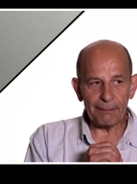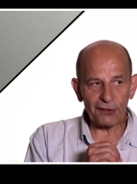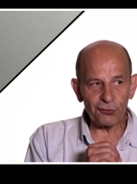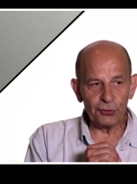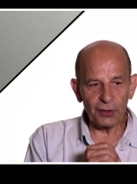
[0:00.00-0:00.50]

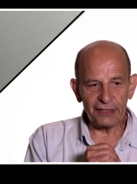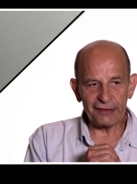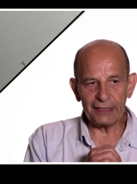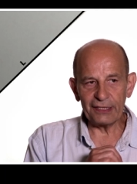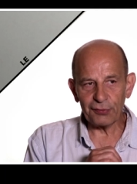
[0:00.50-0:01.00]
aperçu dans
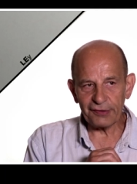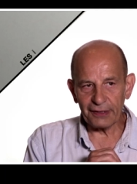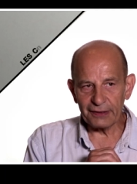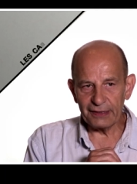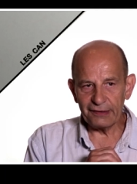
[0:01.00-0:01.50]
les années
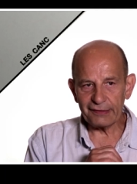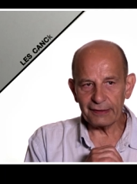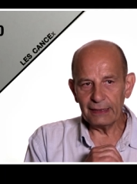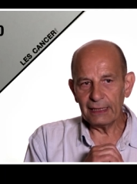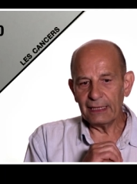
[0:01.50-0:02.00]

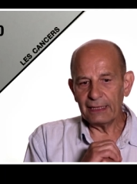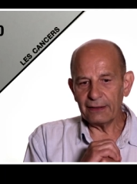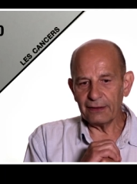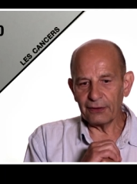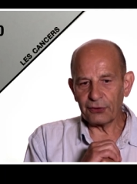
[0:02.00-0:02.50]
70
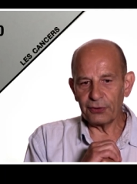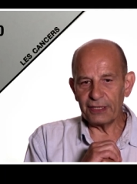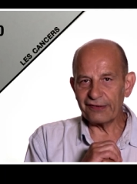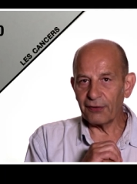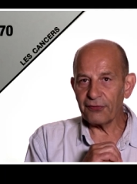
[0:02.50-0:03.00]
euh, que
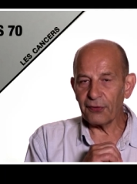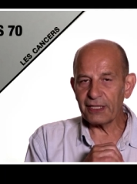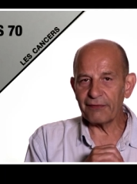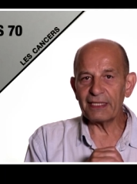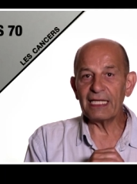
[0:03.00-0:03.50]
des enfants
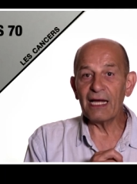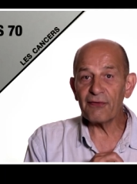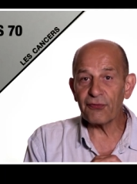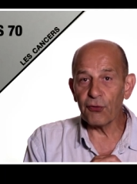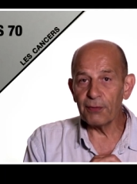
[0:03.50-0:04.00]
qui avaient des
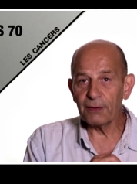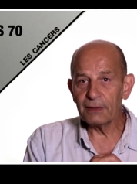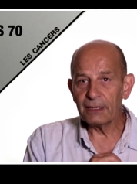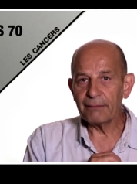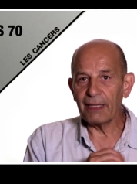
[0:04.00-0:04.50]
lymphomes,
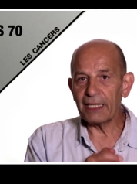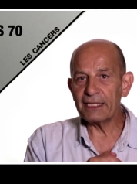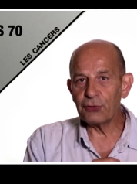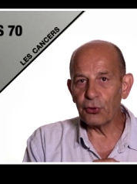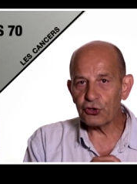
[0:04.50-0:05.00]

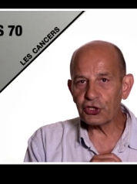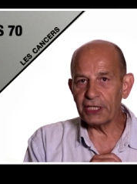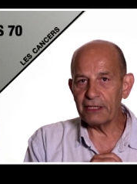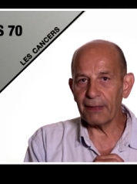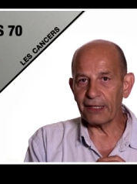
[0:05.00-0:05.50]
maladie de
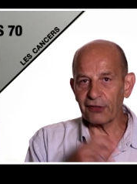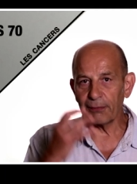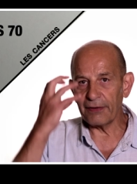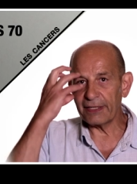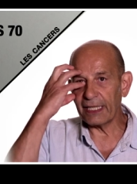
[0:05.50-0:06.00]
Hodgkin par
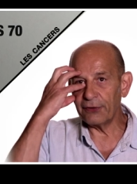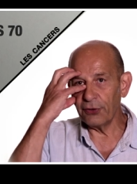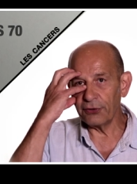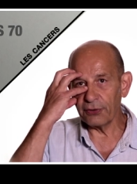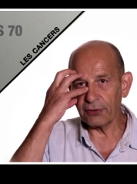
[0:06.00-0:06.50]
exemple, avec
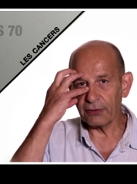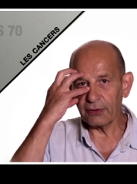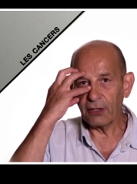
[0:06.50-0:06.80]
un œil euh,